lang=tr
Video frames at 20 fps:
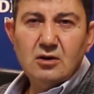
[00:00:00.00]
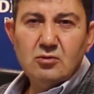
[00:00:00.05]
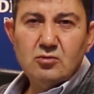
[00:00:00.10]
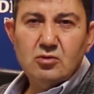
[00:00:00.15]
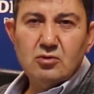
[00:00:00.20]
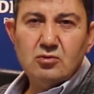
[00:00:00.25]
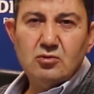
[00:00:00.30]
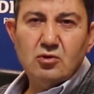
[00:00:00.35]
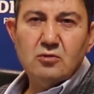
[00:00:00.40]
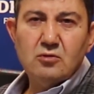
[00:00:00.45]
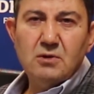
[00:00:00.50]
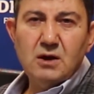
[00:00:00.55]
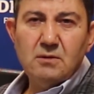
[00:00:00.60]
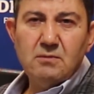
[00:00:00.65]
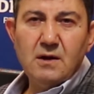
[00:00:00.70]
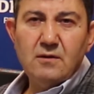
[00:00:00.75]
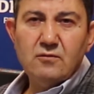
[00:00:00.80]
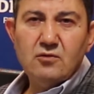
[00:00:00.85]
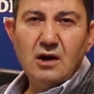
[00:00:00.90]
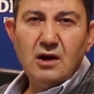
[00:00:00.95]
kur koruma
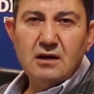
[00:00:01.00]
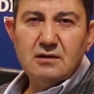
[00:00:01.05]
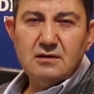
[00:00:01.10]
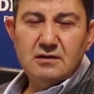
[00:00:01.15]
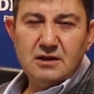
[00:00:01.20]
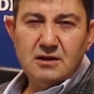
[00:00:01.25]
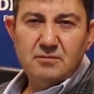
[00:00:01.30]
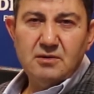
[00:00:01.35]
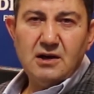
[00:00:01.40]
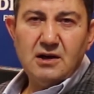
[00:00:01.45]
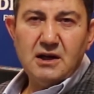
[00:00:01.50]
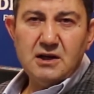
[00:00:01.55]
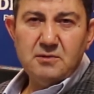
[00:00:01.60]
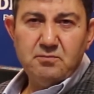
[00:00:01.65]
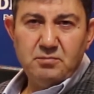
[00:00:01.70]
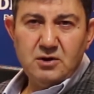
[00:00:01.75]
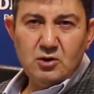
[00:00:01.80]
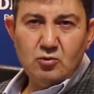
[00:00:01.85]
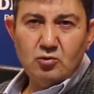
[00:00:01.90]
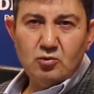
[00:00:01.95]
mevduat gibi
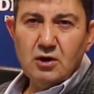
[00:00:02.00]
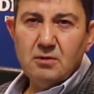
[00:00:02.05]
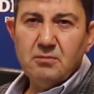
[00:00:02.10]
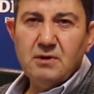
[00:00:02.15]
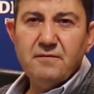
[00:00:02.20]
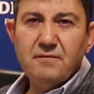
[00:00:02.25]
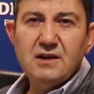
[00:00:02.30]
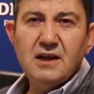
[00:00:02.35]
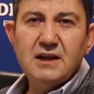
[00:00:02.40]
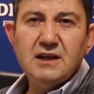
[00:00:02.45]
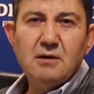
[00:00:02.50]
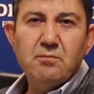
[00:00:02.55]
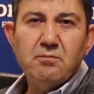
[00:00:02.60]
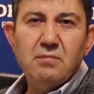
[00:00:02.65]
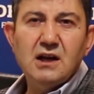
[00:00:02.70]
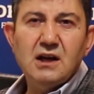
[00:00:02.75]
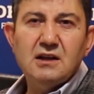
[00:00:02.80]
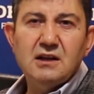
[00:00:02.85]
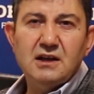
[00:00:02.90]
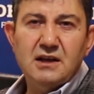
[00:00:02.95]
garip bir uygulama falan
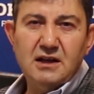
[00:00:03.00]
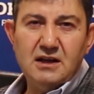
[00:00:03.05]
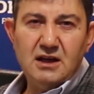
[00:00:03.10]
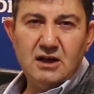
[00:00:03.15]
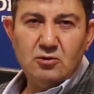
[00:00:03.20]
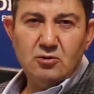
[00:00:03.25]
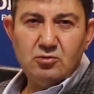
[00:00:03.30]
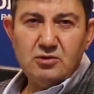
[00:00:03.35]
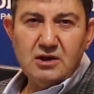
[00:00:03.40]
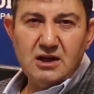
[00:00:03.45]
yapmalarına da gerek yok.